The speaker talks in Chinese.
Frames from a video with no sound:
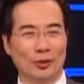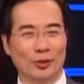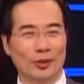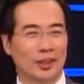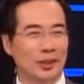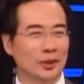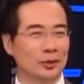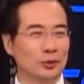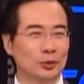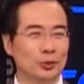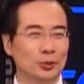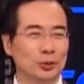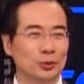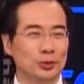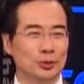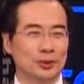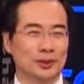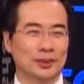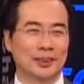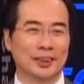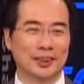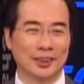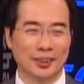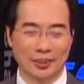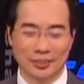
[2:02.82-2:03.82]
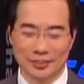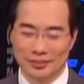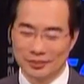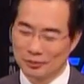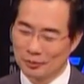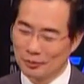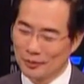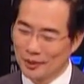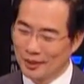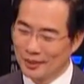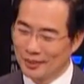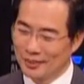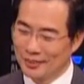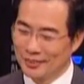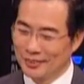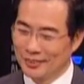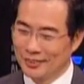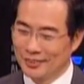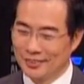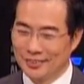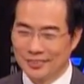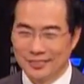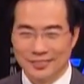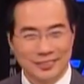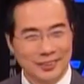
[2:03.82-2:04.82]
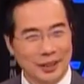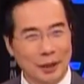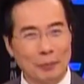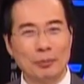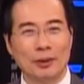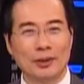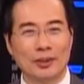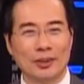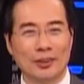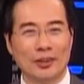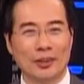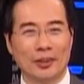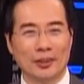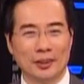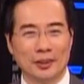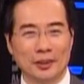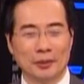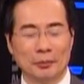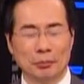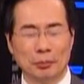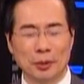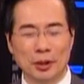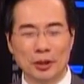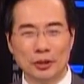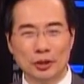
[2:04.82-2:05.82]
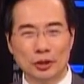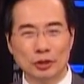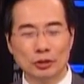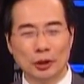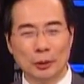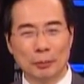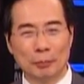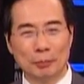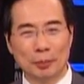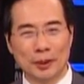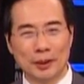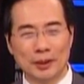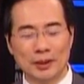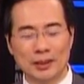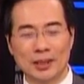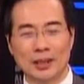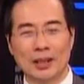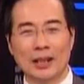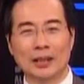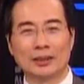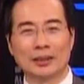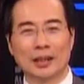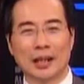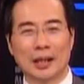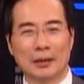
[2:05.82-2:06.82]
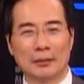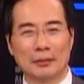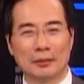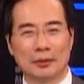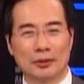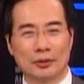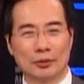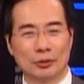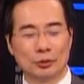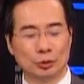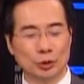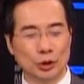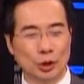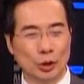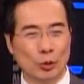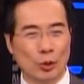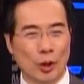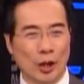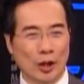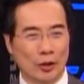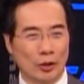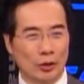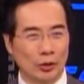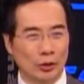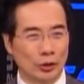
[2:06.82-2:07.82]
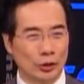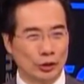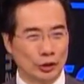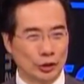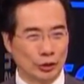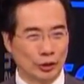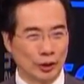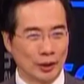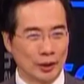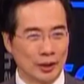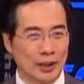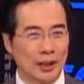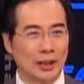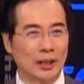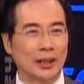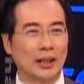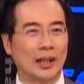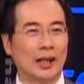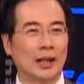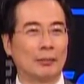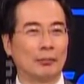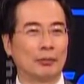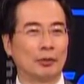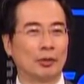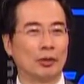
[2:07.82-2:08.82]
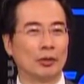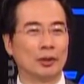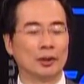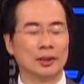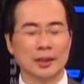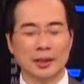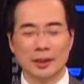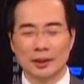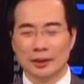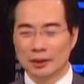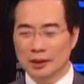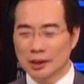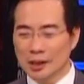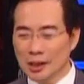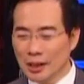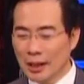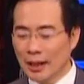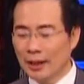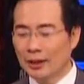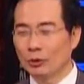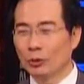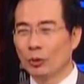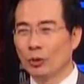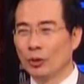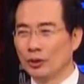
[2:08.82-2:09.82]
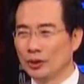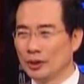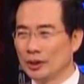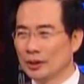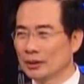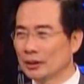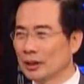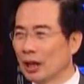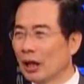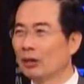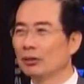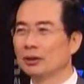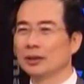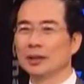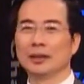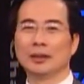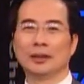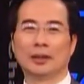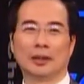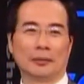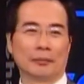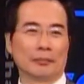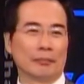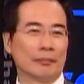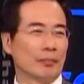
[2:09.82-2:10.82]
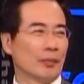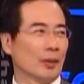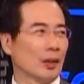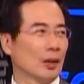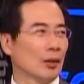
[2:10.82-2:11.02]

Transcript: 后岸五虎生风。坦白讲啊，民主的评级但是爱为外国我做经验。讲，既然我已经到任了，